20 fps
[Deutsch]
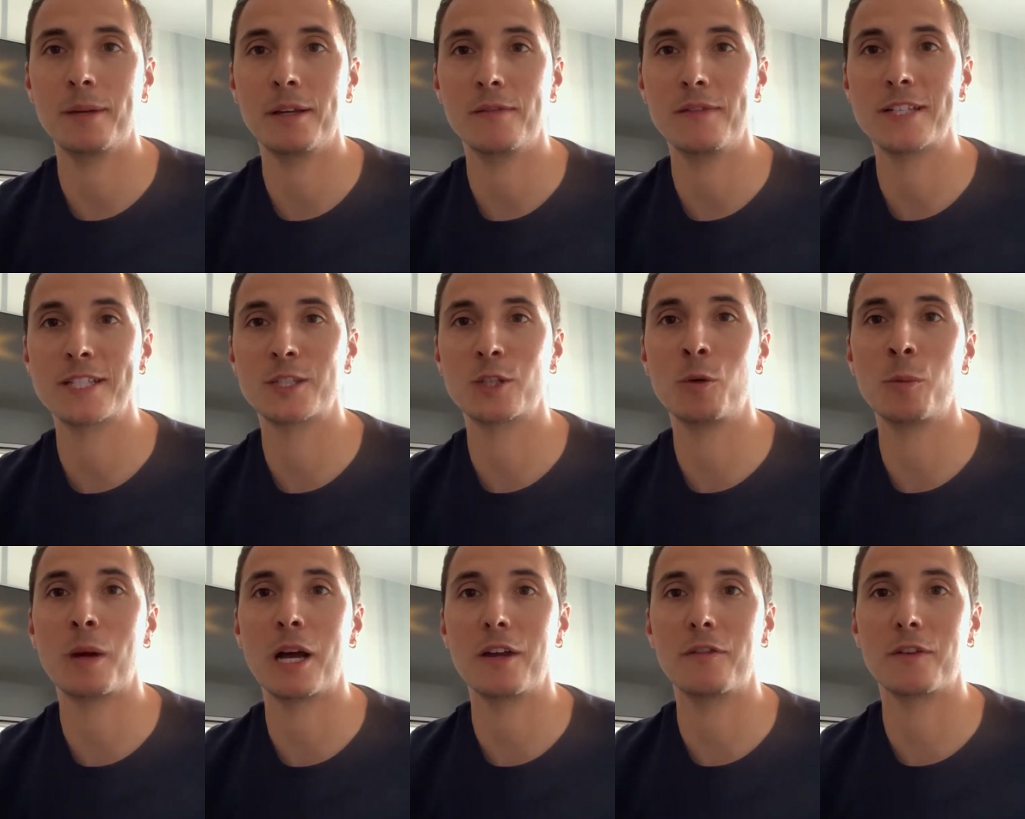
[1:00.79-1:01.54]
weil es
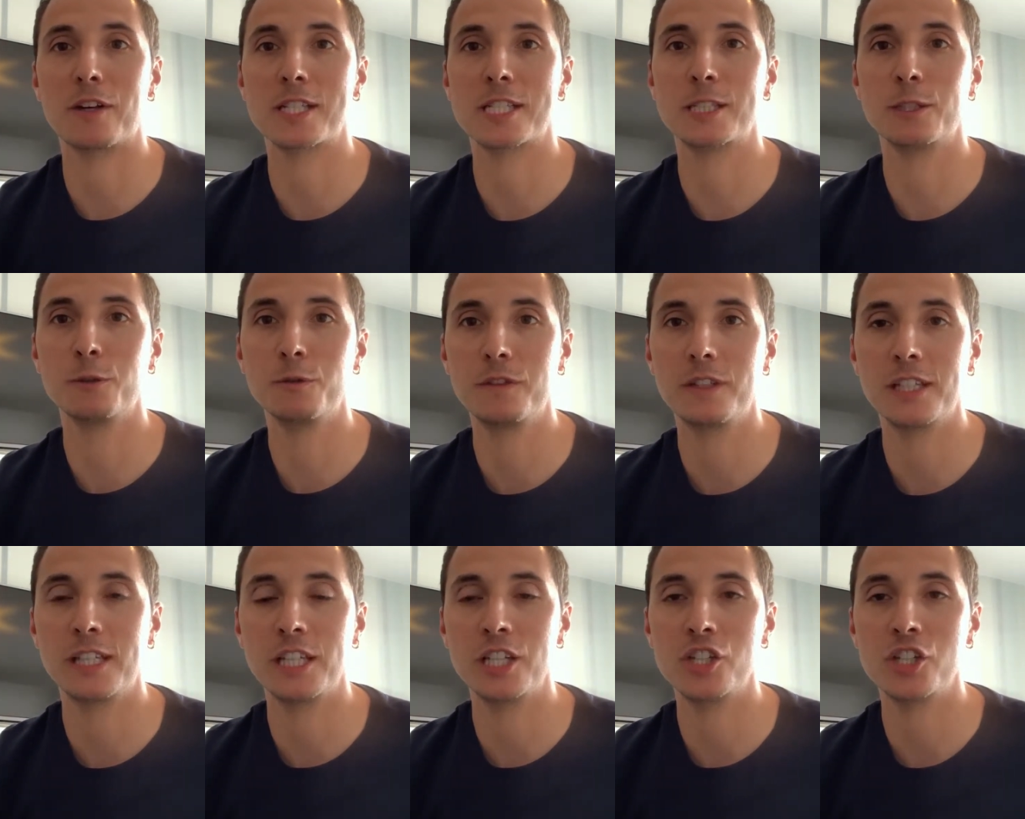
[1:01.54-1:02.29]
hier einfach zu
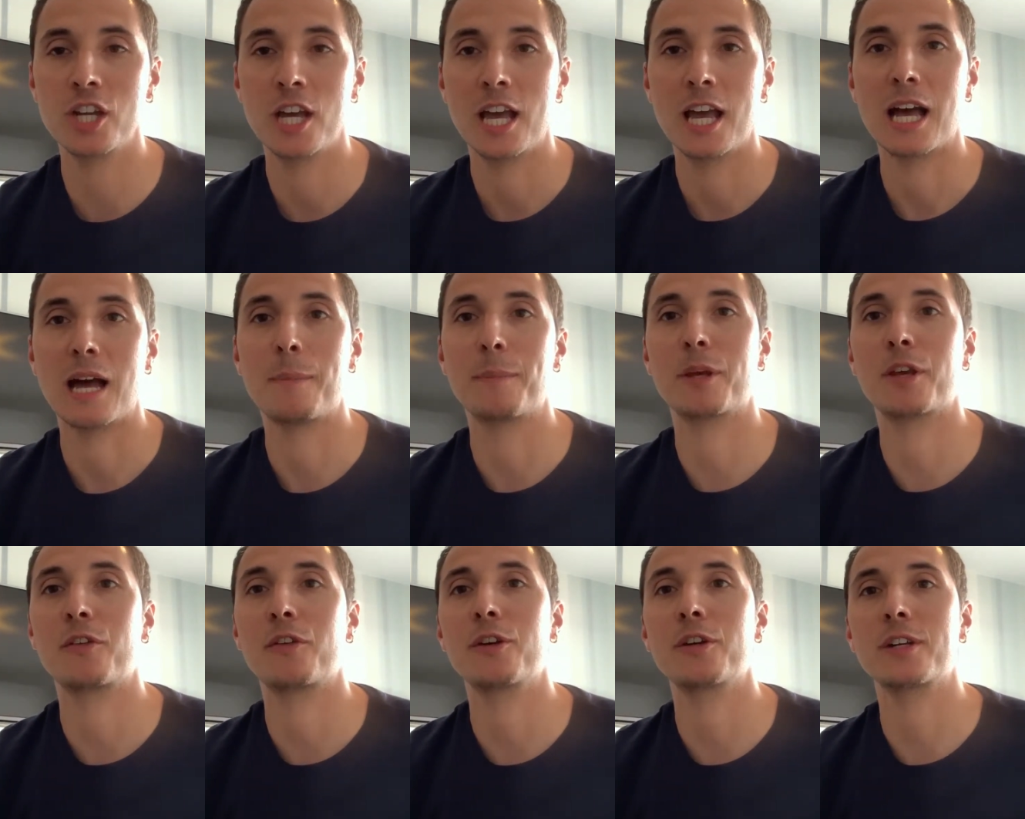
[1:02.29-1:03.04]
luftig ist. Aber
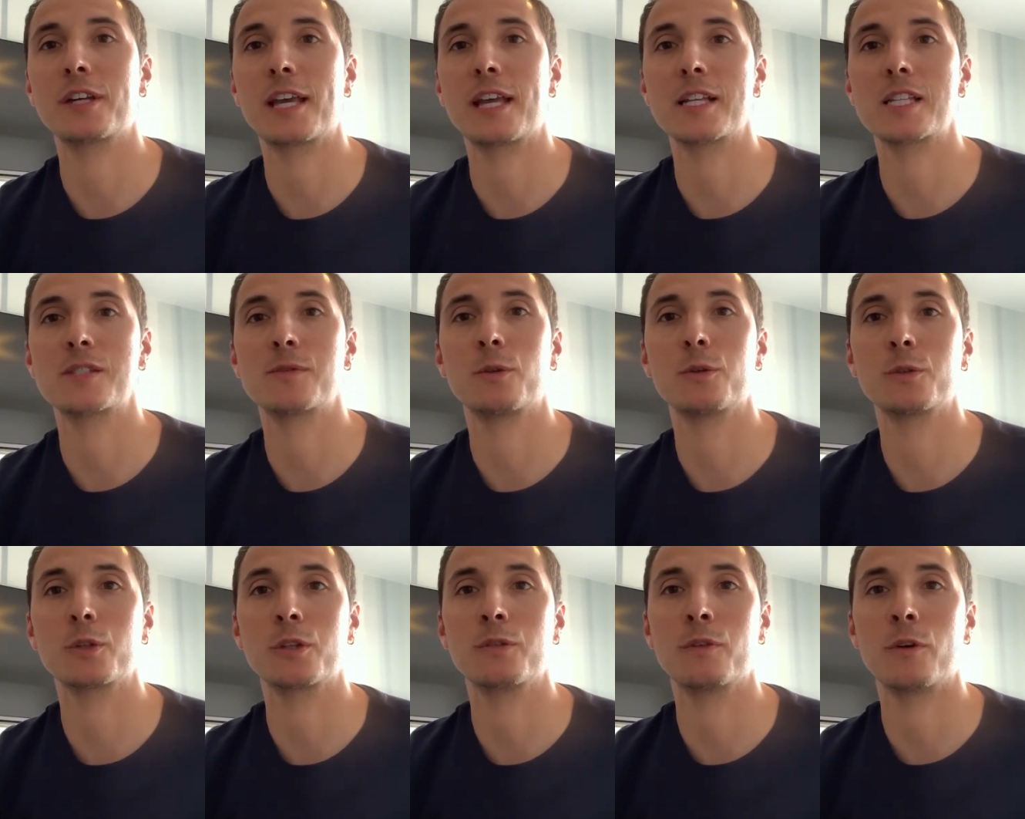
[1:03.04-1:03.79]
ich würde noch gerne zwei,
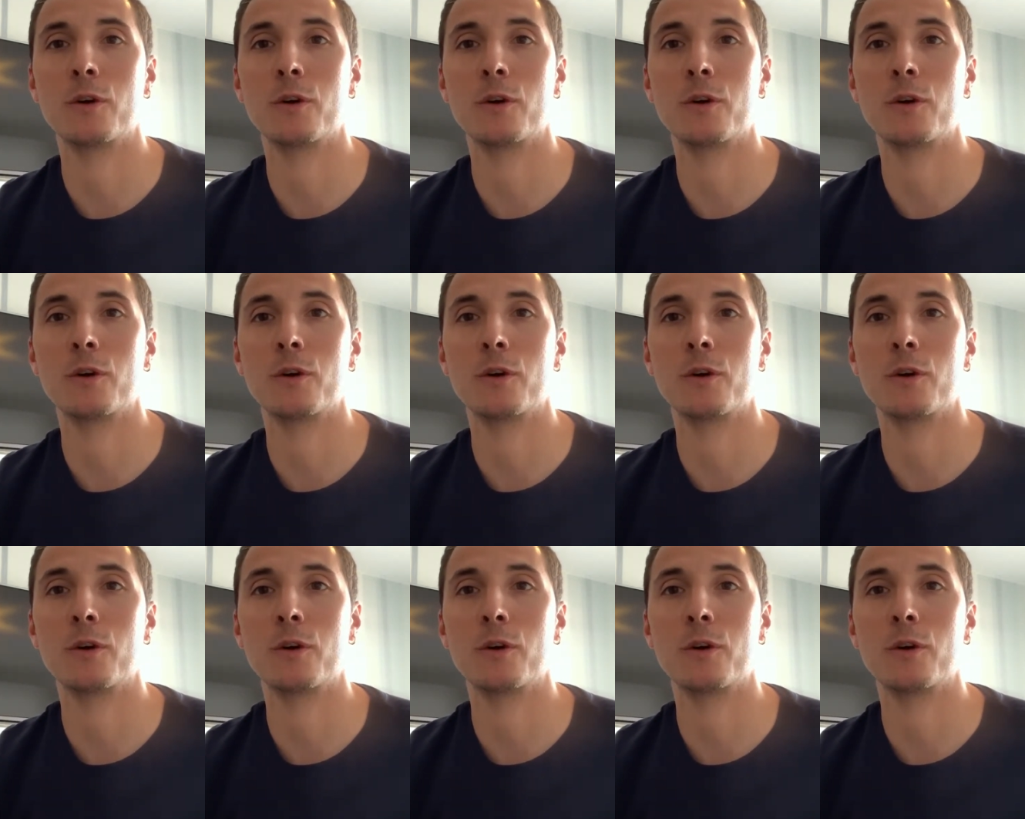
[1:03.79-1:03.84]
drei